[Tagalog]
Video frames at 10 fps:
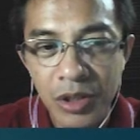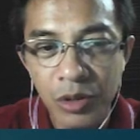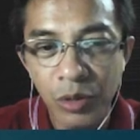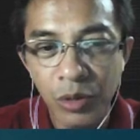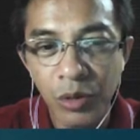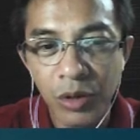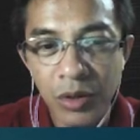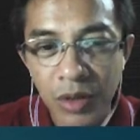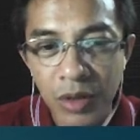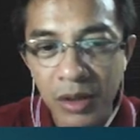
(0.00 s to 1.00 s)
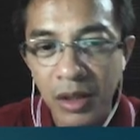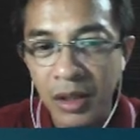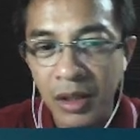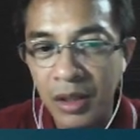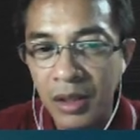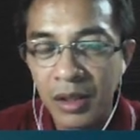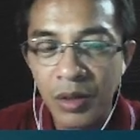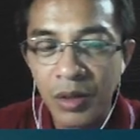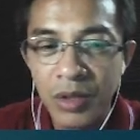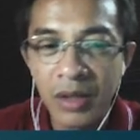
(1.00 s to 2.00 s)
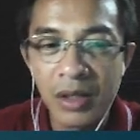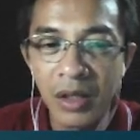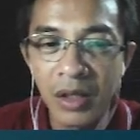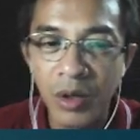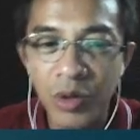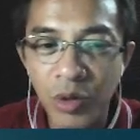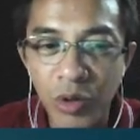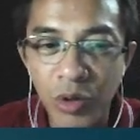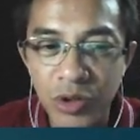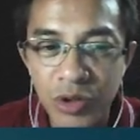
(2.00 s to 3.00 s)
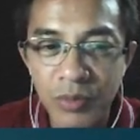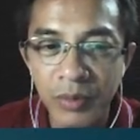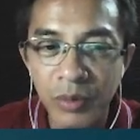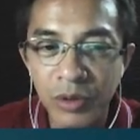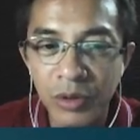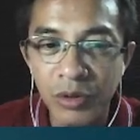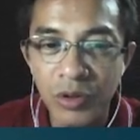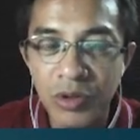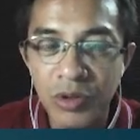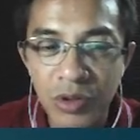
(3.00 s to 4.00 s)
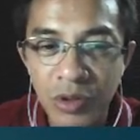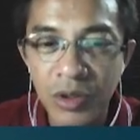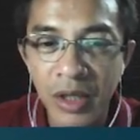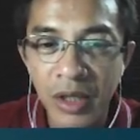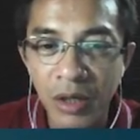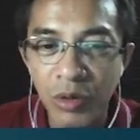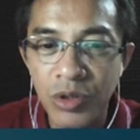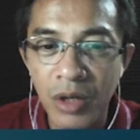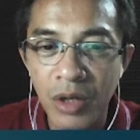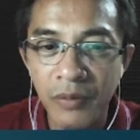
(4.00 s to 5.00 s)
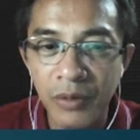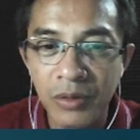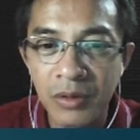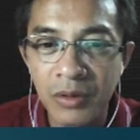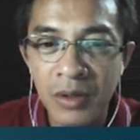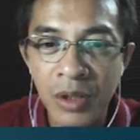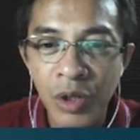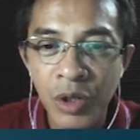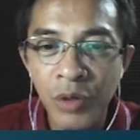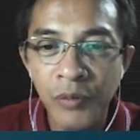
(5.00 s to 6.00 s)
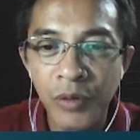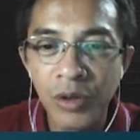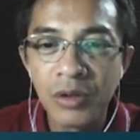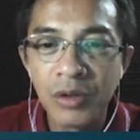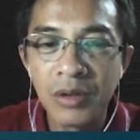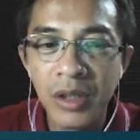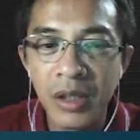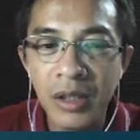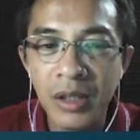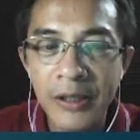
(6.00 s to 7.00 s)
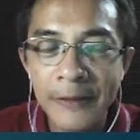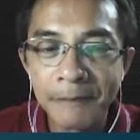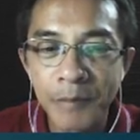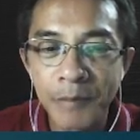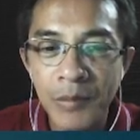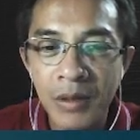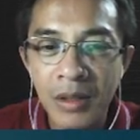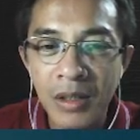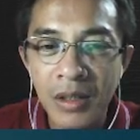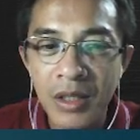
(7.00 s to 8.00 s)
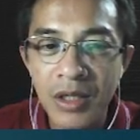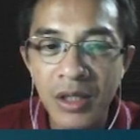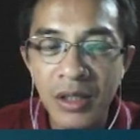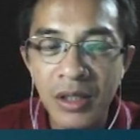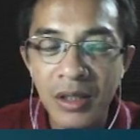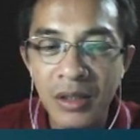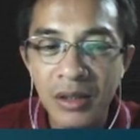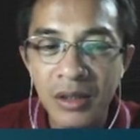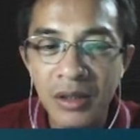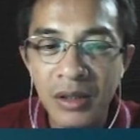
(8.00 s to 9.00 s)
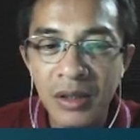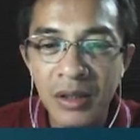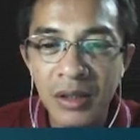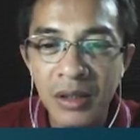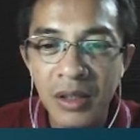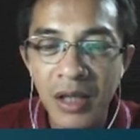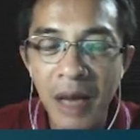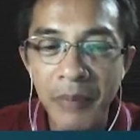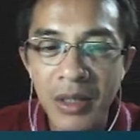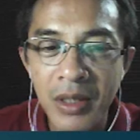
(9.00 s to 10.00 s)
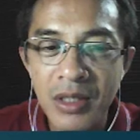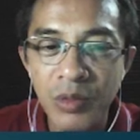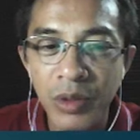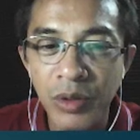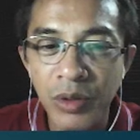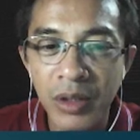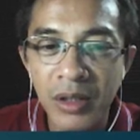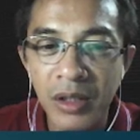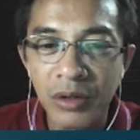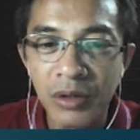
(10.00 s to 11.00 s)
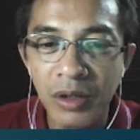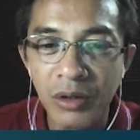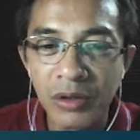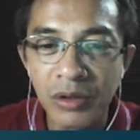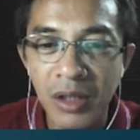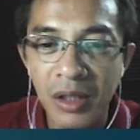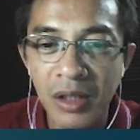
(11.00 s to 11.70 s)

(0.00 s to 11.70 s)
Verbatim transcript: Dolo causante. Causante, cause, the word cause. Kaya causal fraud. Fraud here is in happens when you enter into the contract